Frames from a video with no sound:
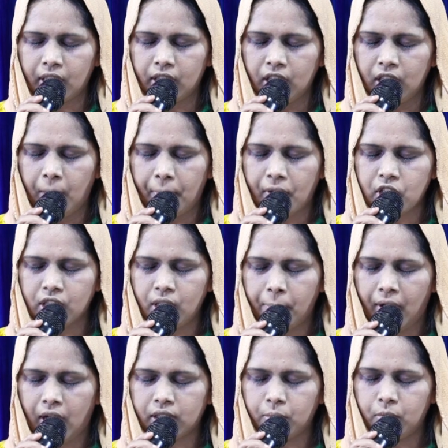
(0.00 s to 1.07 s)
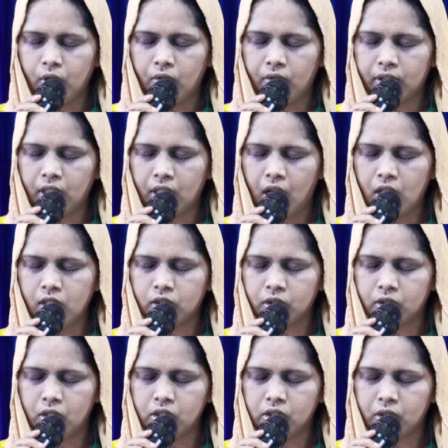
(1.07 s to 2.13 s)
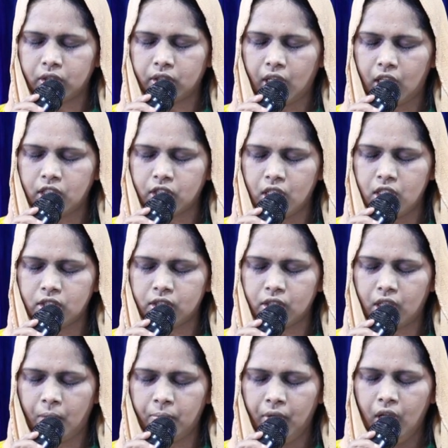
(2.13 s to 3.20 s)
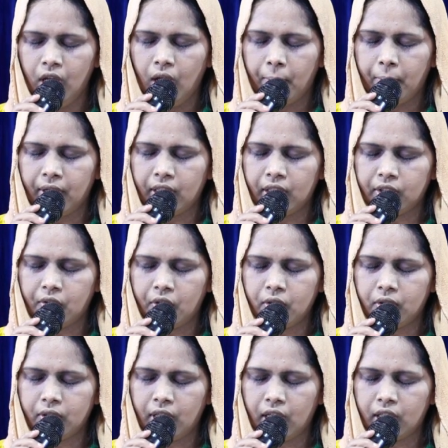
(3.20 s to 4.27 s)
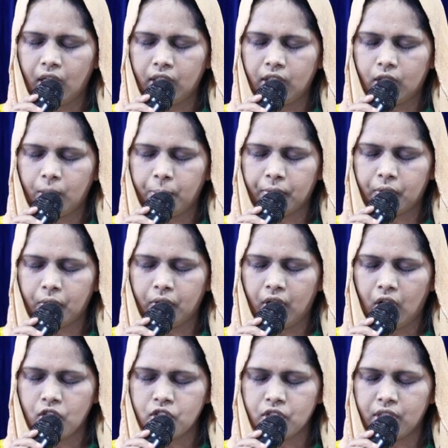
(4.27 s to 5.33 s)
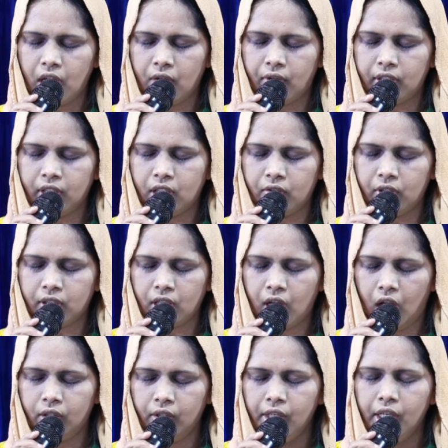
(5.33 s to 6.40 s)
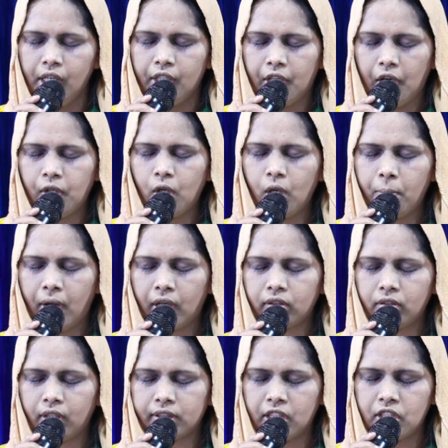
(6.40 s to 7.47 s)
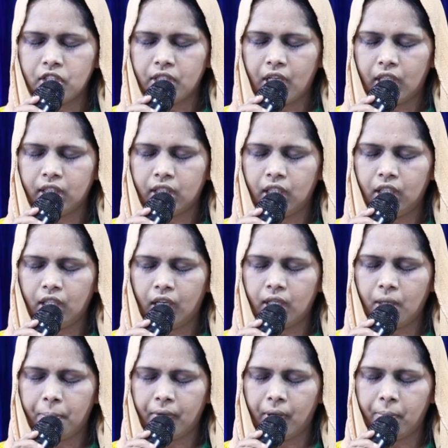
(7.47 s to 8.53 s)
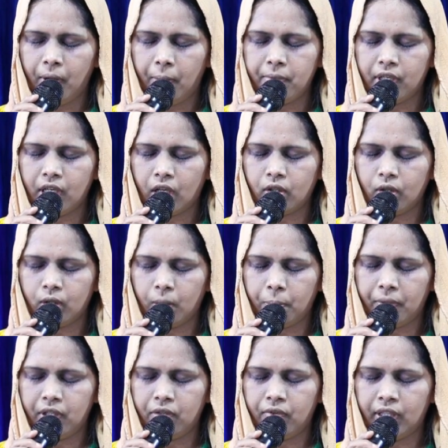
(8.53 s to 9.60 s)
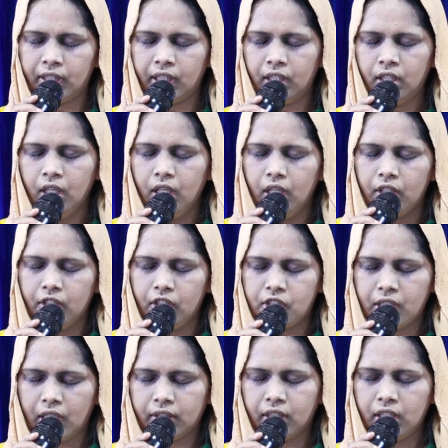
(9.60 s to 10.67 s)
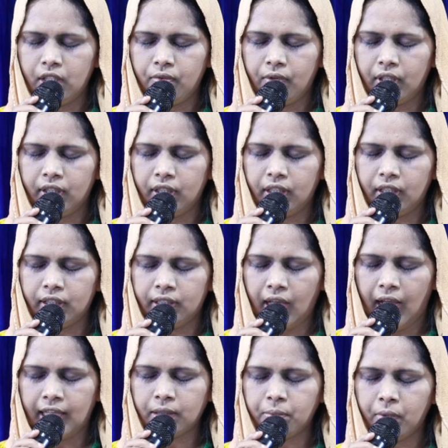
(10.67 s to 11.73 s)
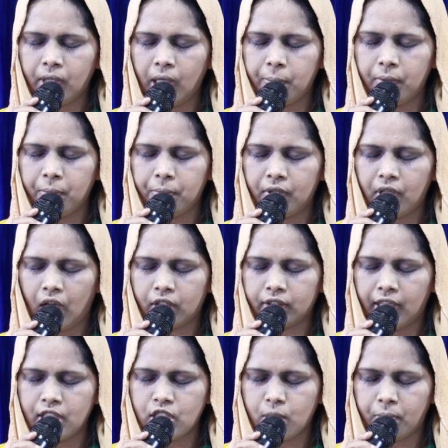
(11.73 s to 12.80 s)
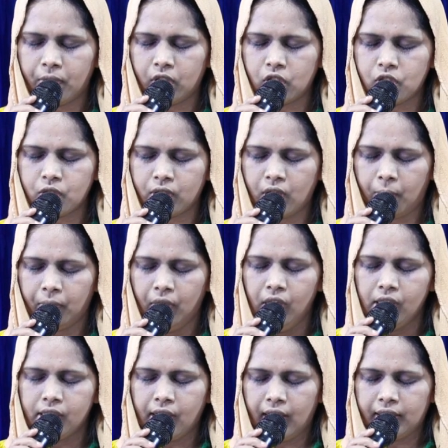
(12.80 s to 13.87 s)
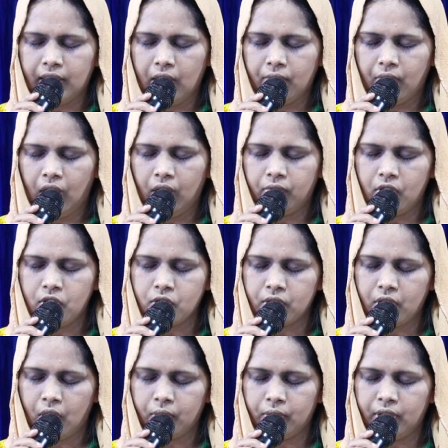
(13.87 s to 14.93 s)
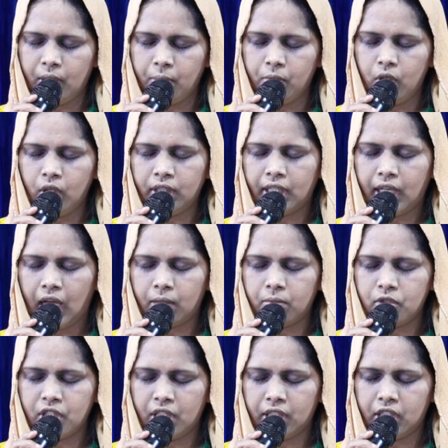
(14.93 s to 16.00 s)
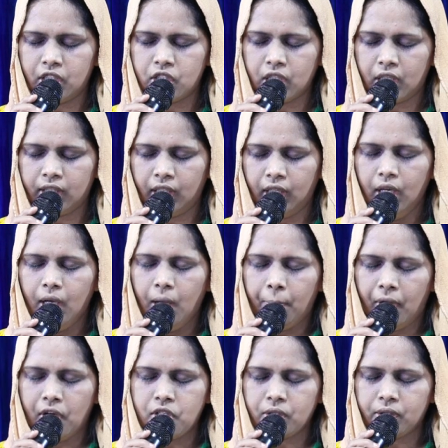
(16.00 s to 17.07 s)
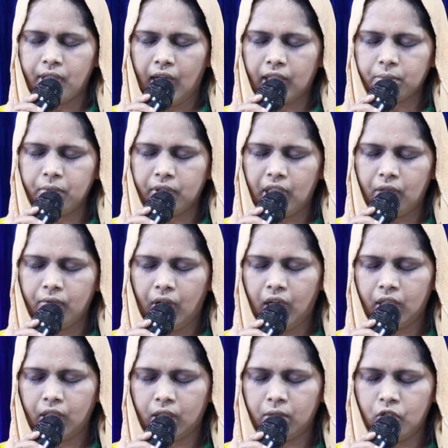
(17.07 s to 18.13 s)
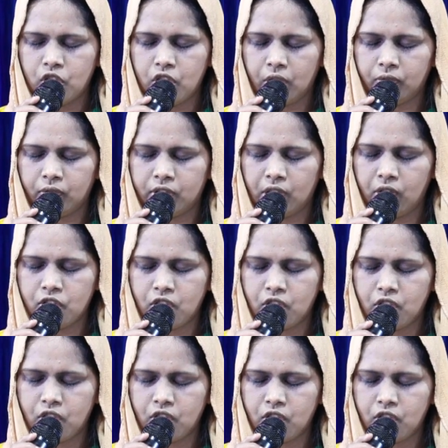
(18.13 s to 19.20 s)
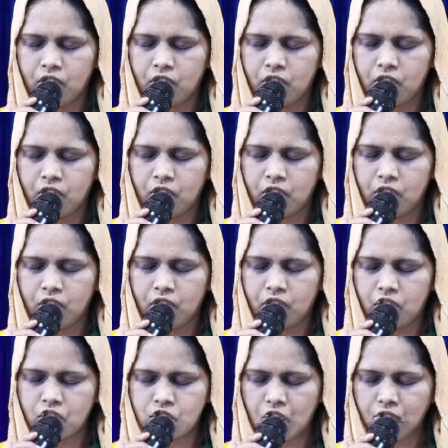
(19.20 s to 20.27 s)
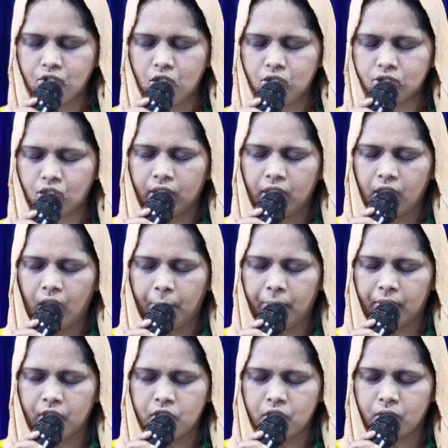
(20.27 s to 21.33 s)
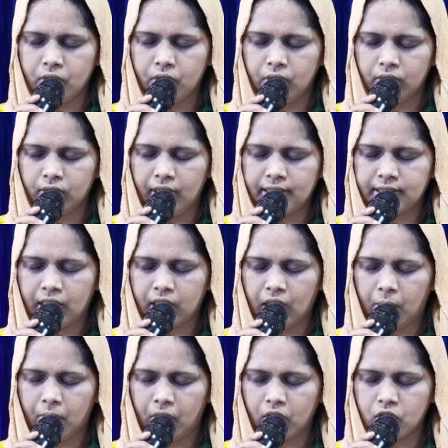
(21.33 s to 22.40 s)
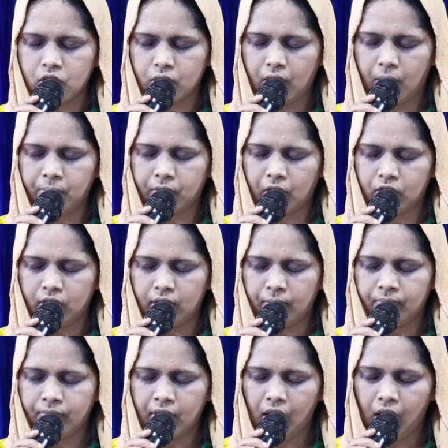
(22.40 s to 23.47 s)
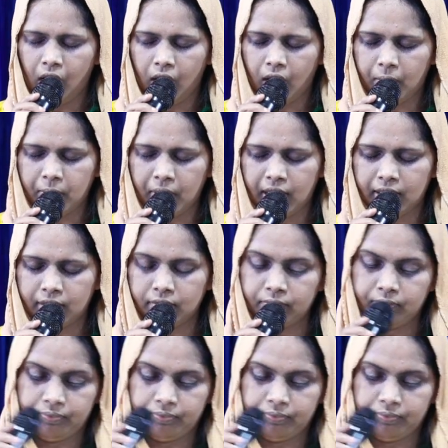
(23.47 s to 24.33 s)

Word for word: తండ్రి నీ పరిశుధ పాదములకు వందనాలు సుతులు స్తోత్రాలు చెల్లిస్తున్నాం మరి ఇంతవరకు నైనా నీ కృప తోడుగా ఉంచిన దేవా నీకు వందనాలు రెండో మాటను అందించడానికి నాయన ప్రభా మీరు నాకు కృపనివ్వండి నీ శక్తినివ్వండి నీ ఆత్మ నడిపింపుని నాకు దయచేయం అడుగుచున్నాం నా దేవా వినుచున్న హృదయములో నీ కార్యం జరిగించండి పరిశుద్ధాత్మ దేవా నన్ను నీ చేతులు చట్టు మరిచేయండి నీ చేతులకు నన్ను నేను అప్పగించుకుంటూ ఏ నామని అడుగుచున్నాం తండ్రి ఆమెన్